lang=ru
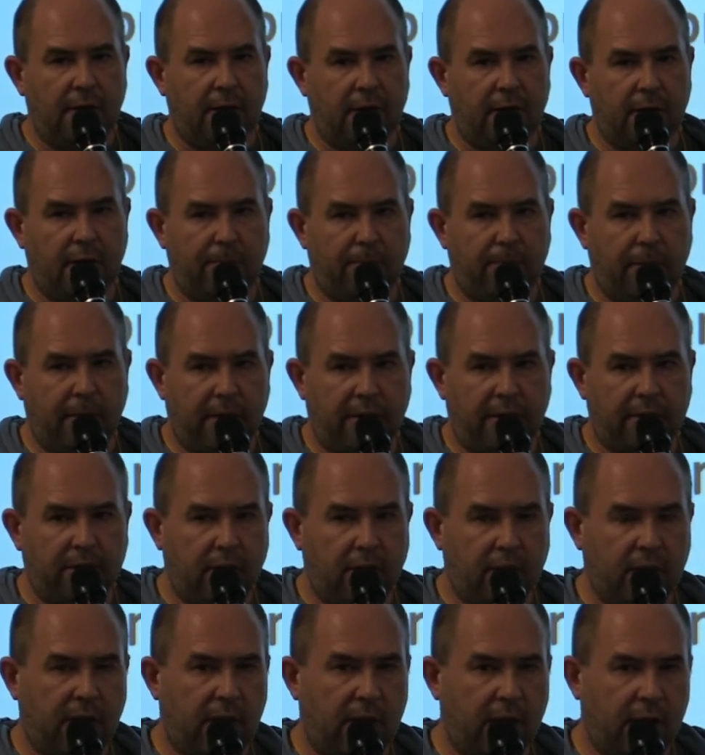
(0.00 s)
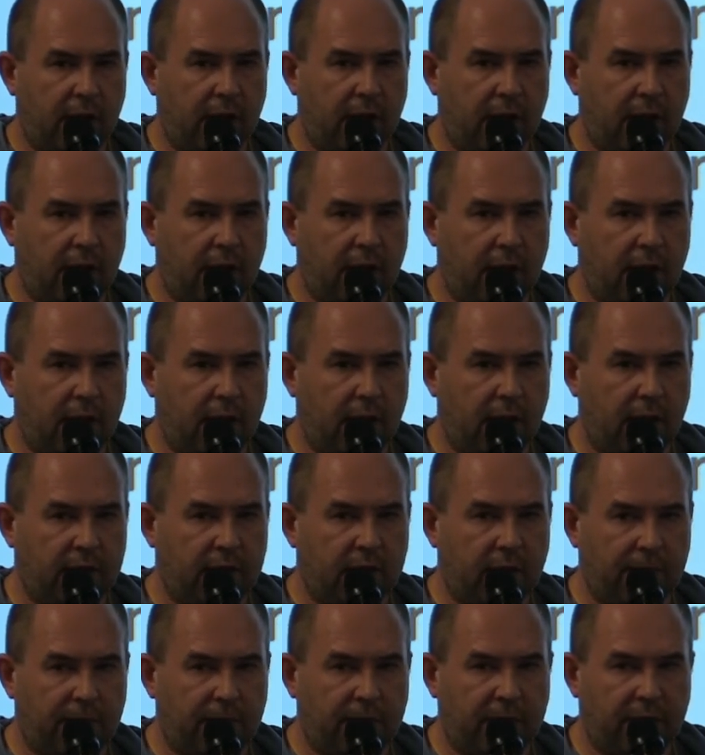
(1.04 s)
и про то, как, э,
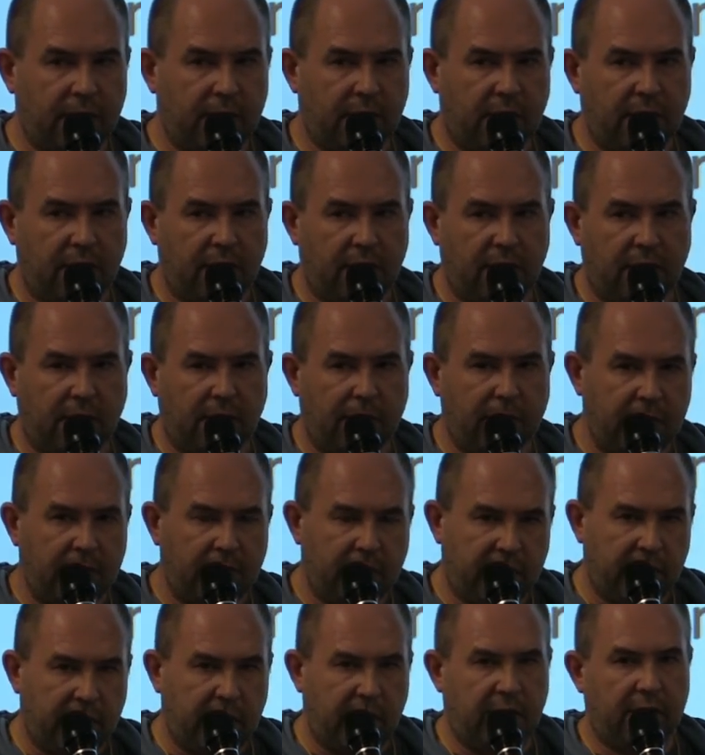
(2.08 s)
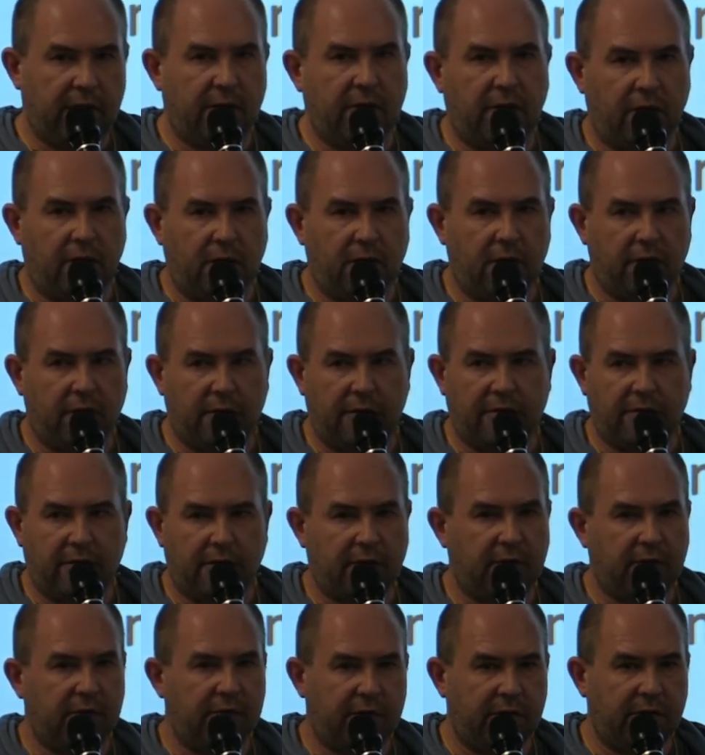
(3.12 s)
собственно, инопланетяне
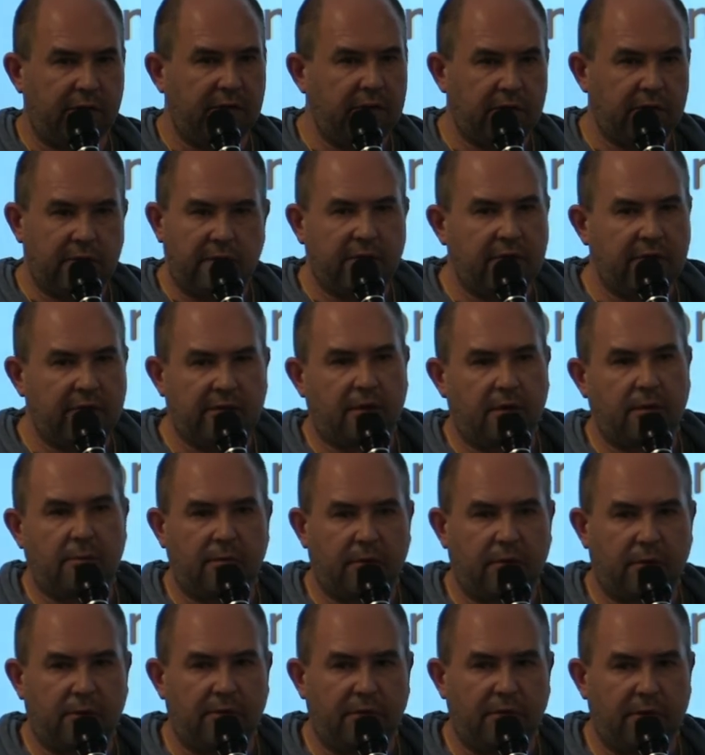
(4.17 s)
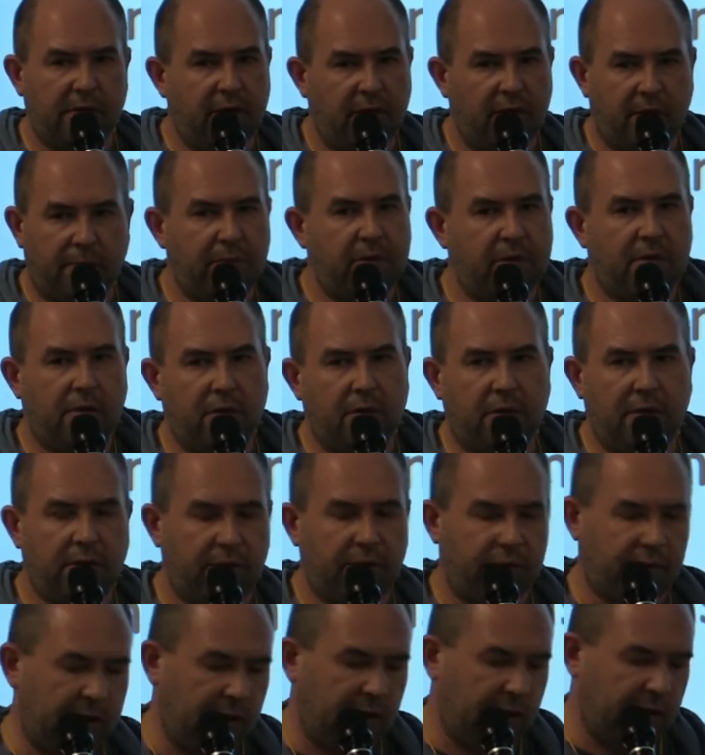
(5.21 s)
находятся среди нас там, в виде
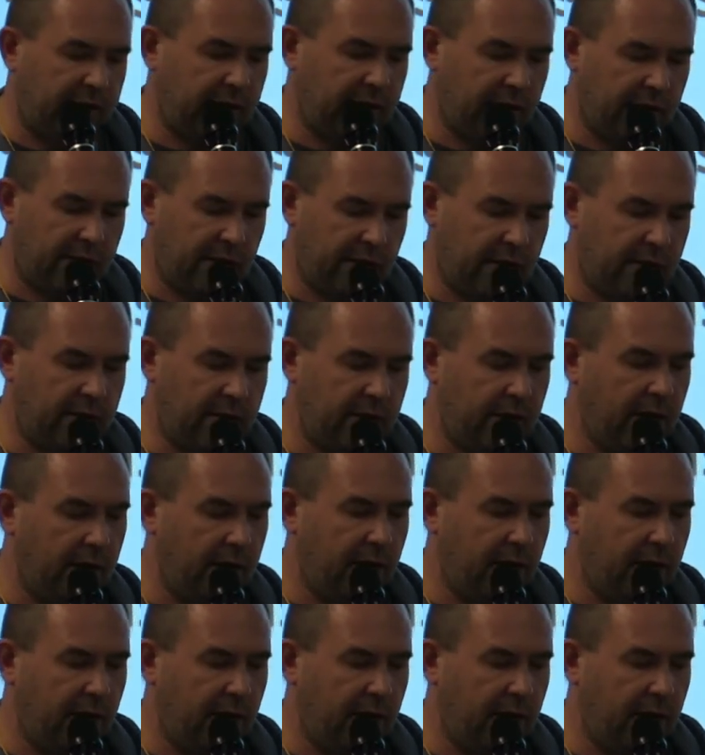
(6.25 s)
рептилоидов и как-то иначе.